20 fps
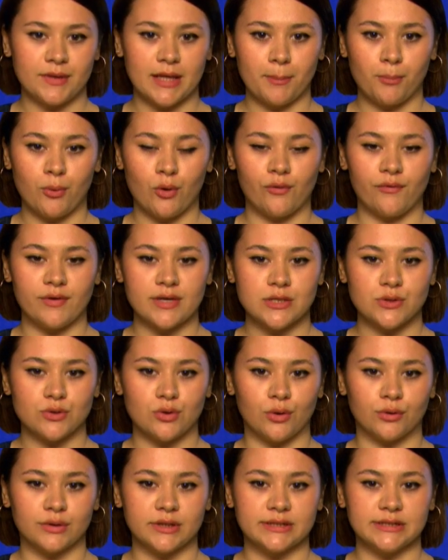depo ve
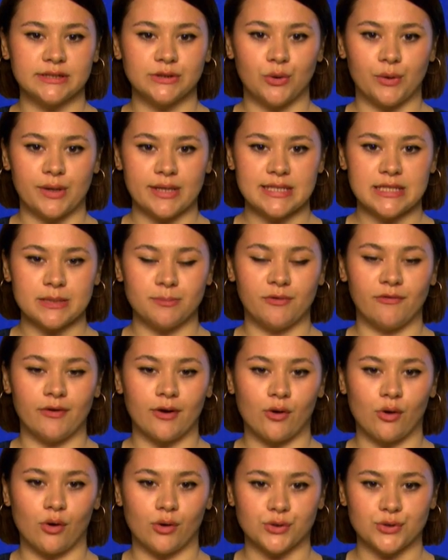stokların yönetimi
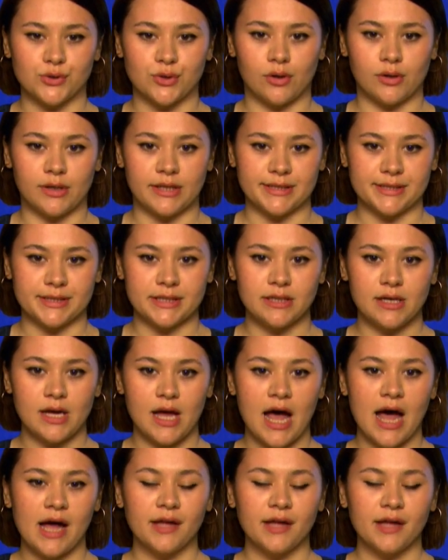ve kontrolleri,